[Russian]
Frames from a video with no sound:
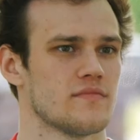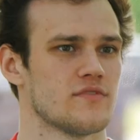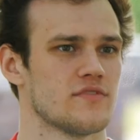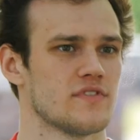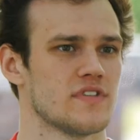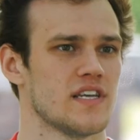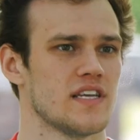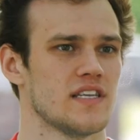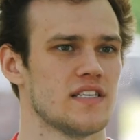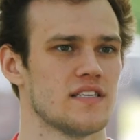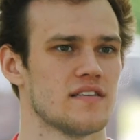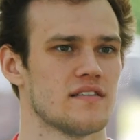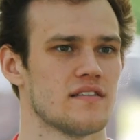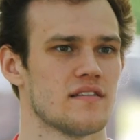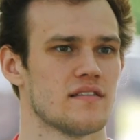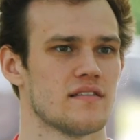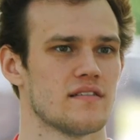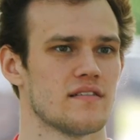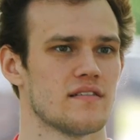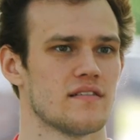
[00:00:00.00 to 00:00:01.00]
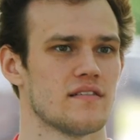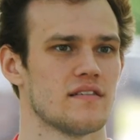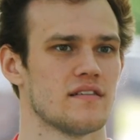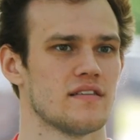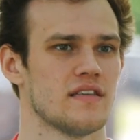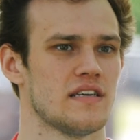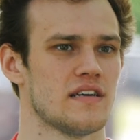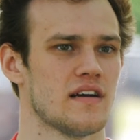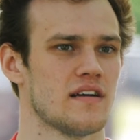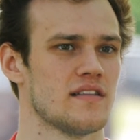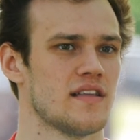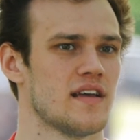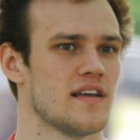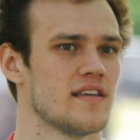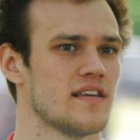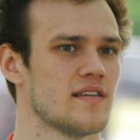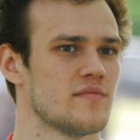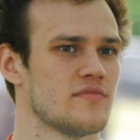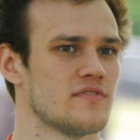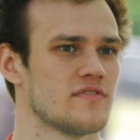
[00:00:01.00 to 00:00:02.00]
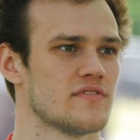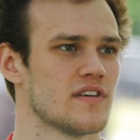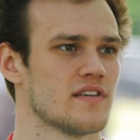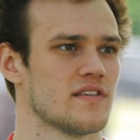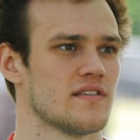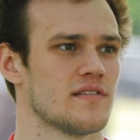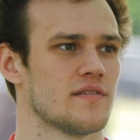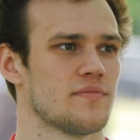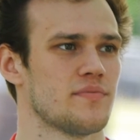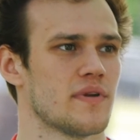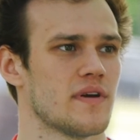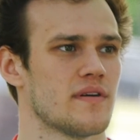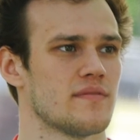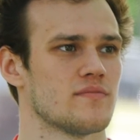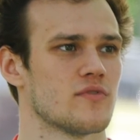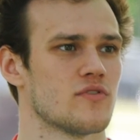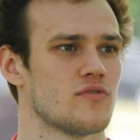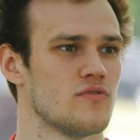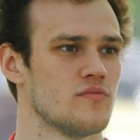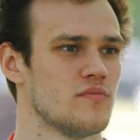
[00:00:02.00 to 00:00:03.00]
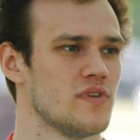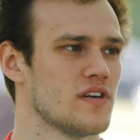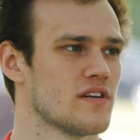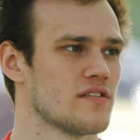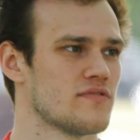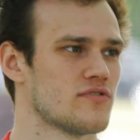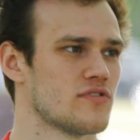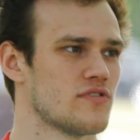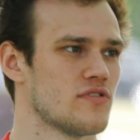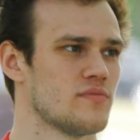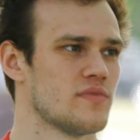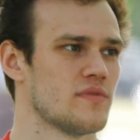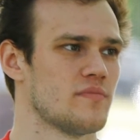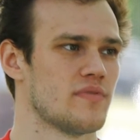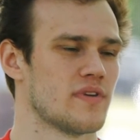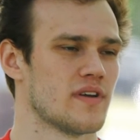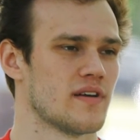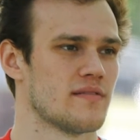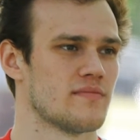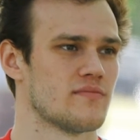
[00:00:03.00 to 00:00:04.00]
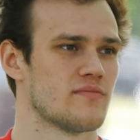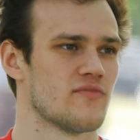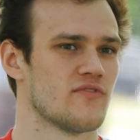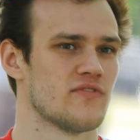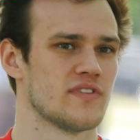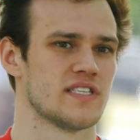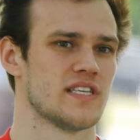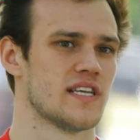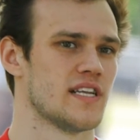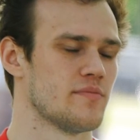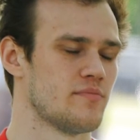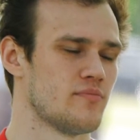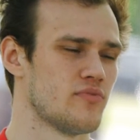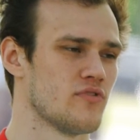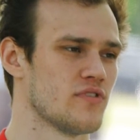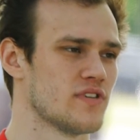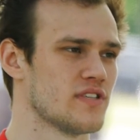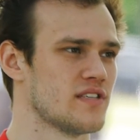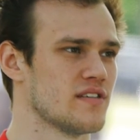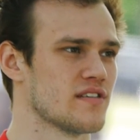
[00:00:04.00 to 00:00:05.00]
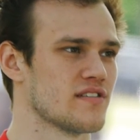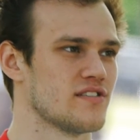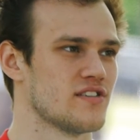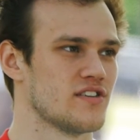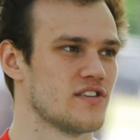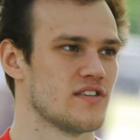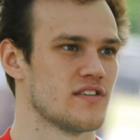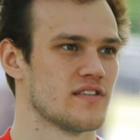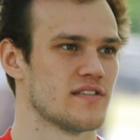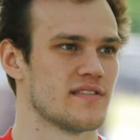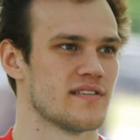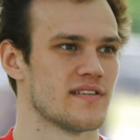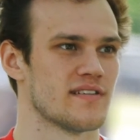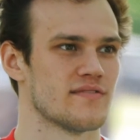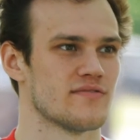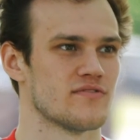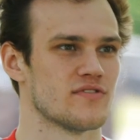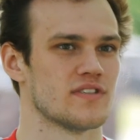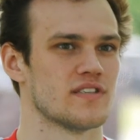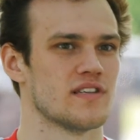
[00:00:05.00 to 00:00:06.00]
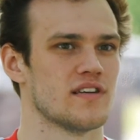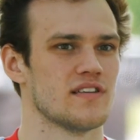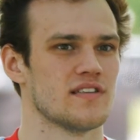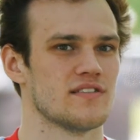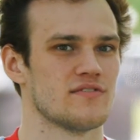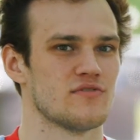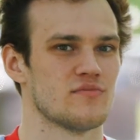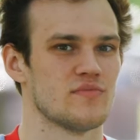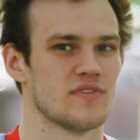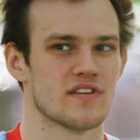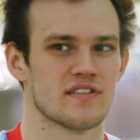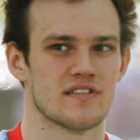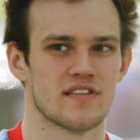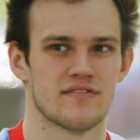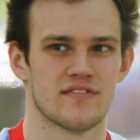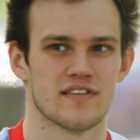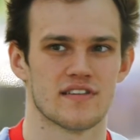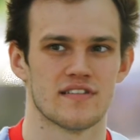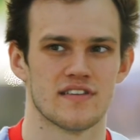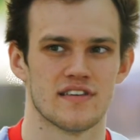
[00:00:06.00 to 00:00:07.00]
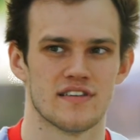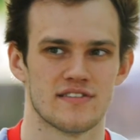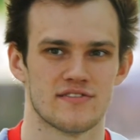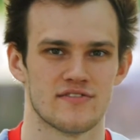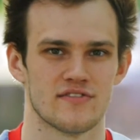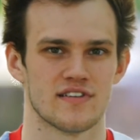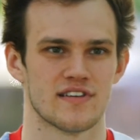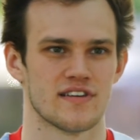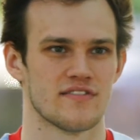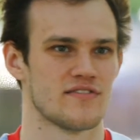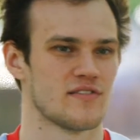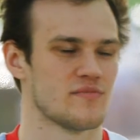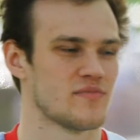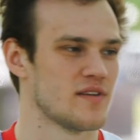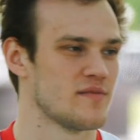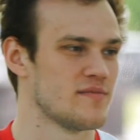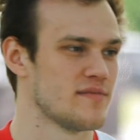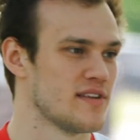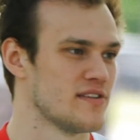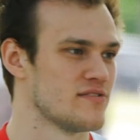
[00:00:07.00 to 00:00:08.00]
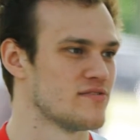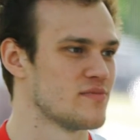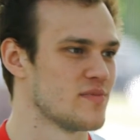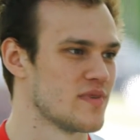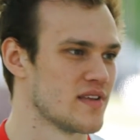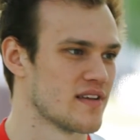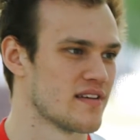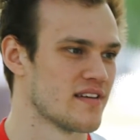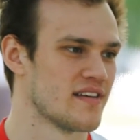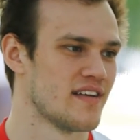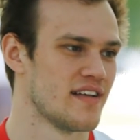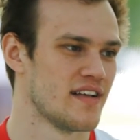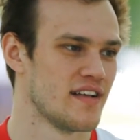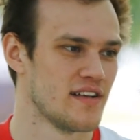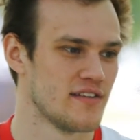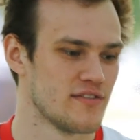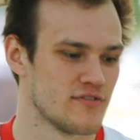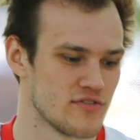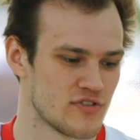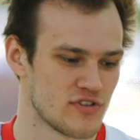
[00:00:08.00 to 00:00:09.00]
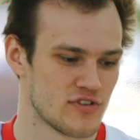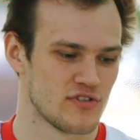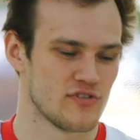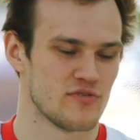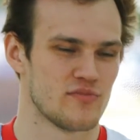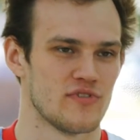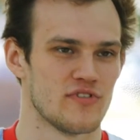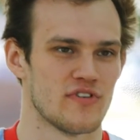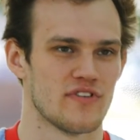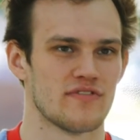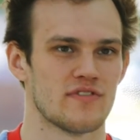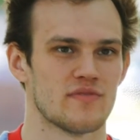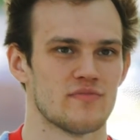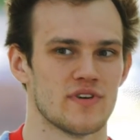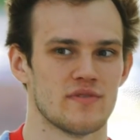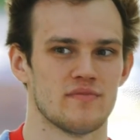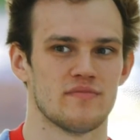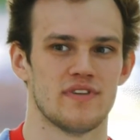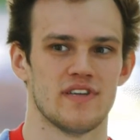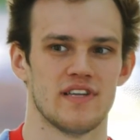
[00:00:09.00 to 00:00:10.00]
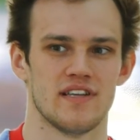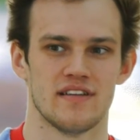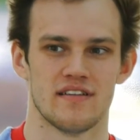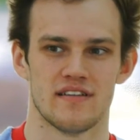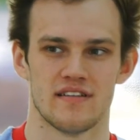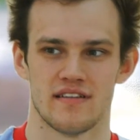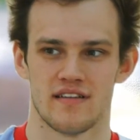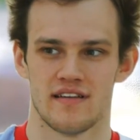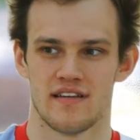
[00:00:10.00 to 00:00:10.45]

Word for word: Ну, знаете, никогда не было таких прям кумиров, чтобы прям висели постеры чьи-то. Вот знаете, кумиры, наверное, есть только автомобили у меня. Очень люблю автомобили,